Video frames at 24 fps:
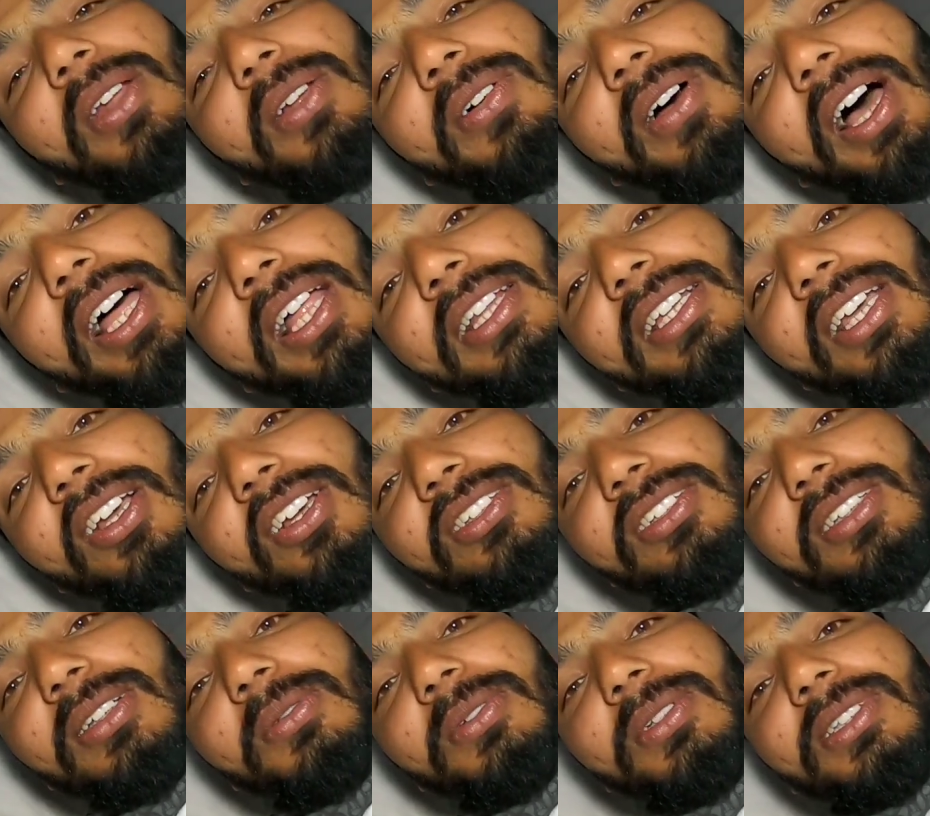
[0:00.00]
भरवा दिया
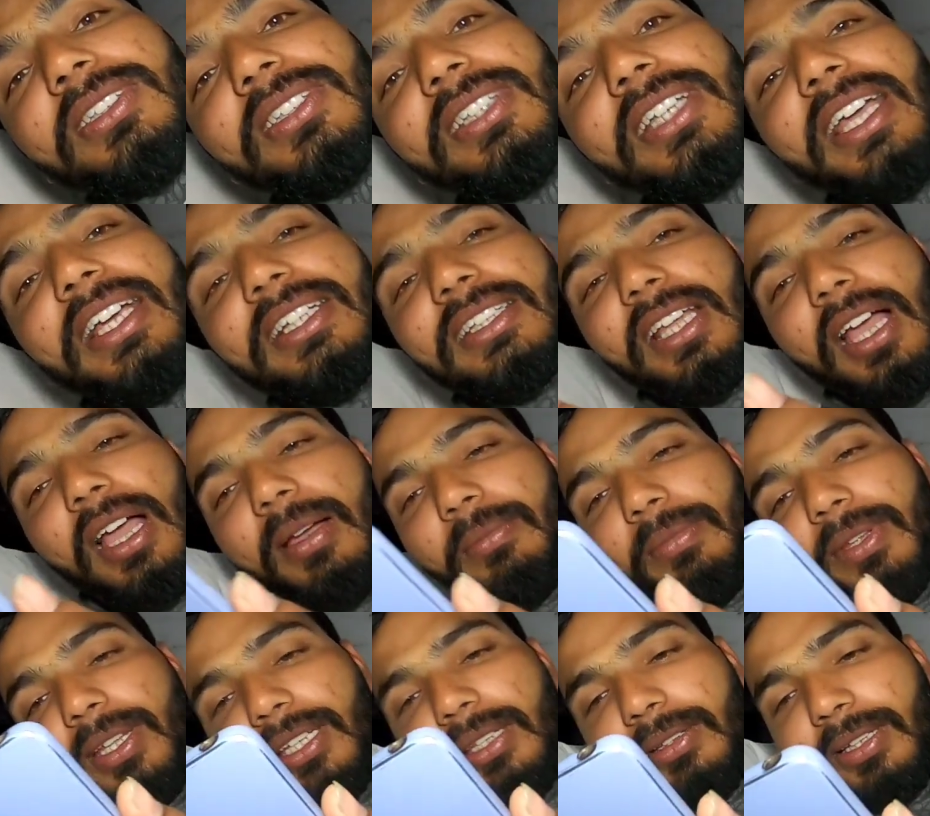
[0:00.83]
उसने मुझसे
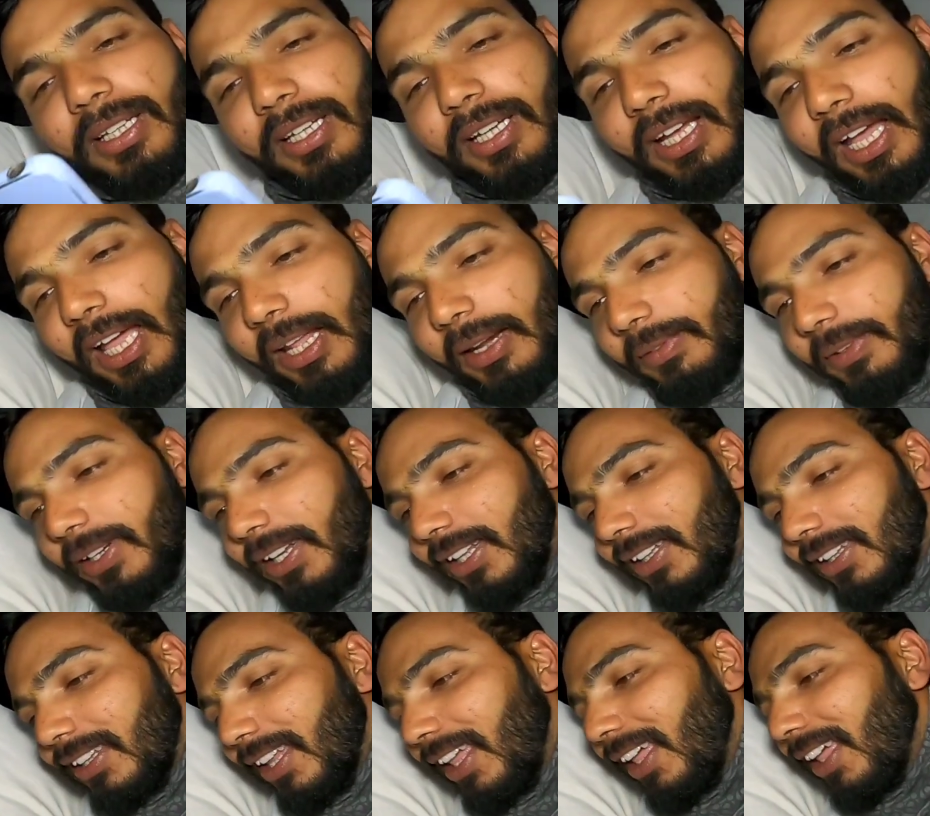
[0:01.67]
एग्जाम में नहीं लिखा यार
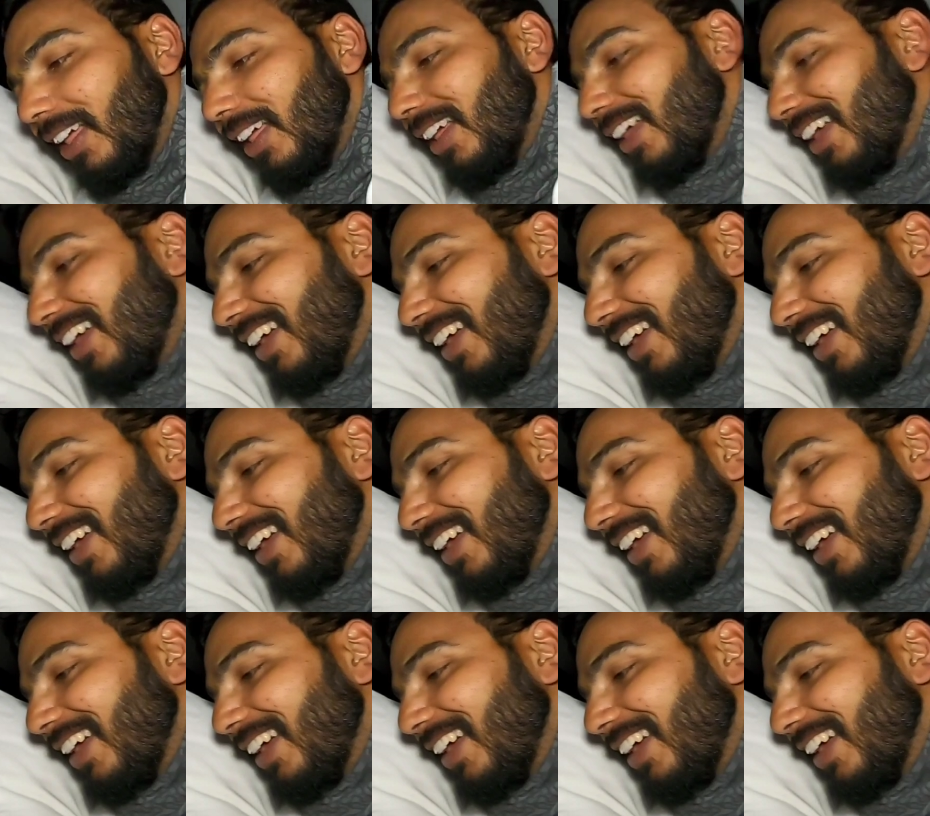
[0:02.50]
मैंने इतना